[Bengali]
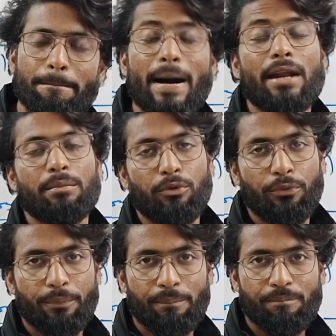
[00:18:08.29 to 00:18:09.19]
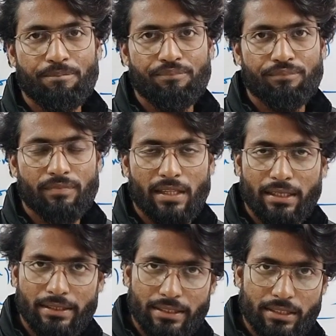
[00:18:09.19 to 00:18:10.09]
পারবো
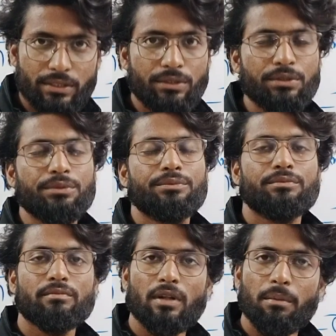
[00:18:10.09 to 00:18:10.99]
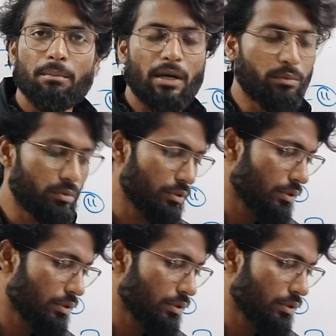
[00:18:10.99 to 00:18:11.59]
ইয়েস আর নো পারবো